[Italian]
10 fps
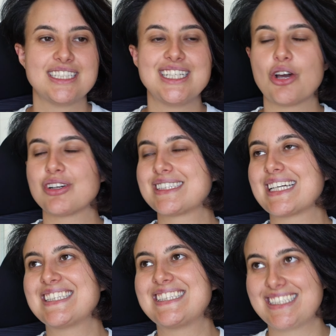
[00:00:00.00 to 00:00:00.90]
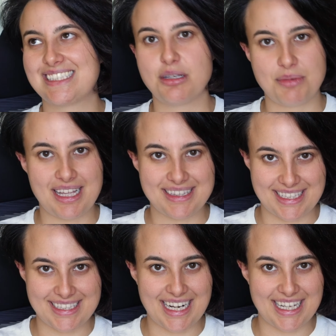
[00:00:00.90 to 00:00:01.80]
Ne ho tantissimi
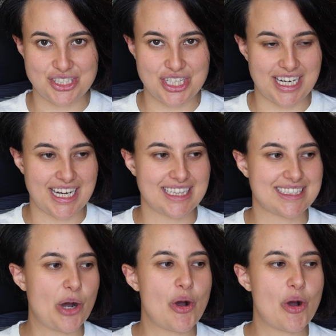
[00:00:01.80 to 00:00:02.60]
altri da leggere in realtà,